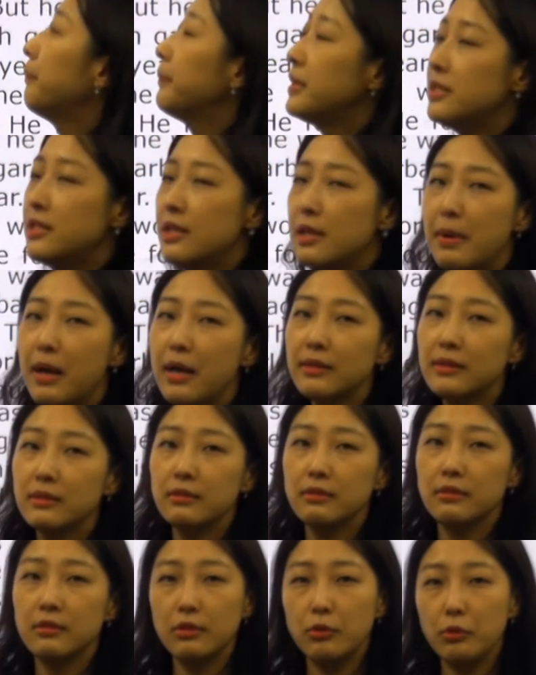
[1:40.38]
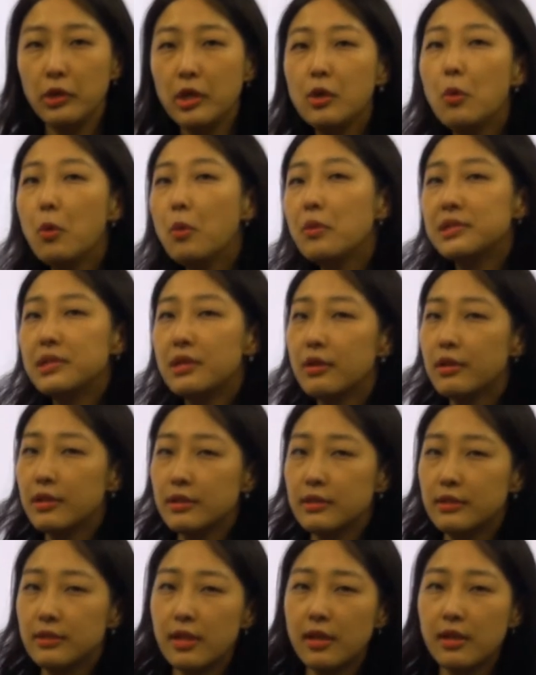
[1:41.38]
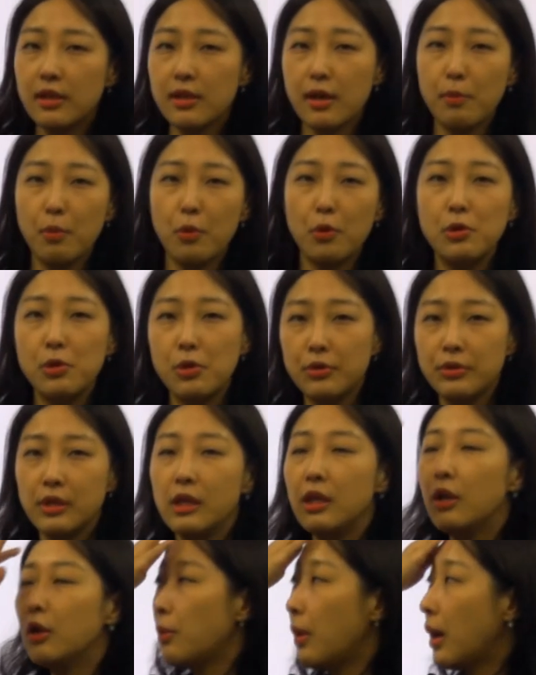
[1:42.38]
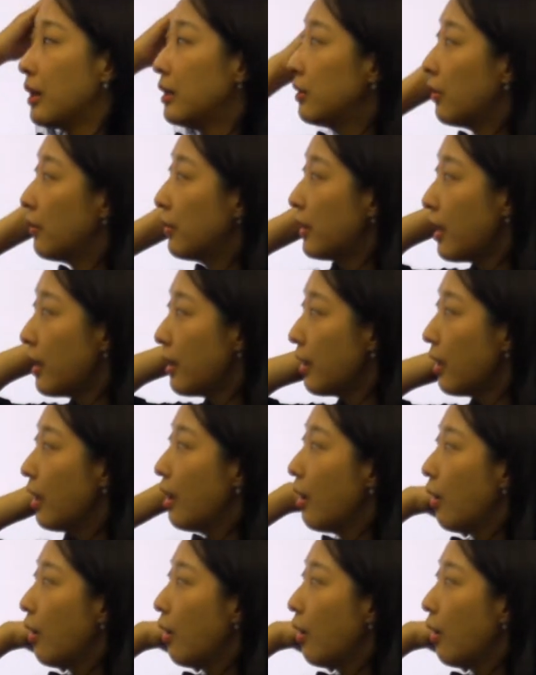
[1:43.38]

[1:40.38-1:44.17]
이제 막 인공적인 쓰레기가 몰려오는 이런 환경에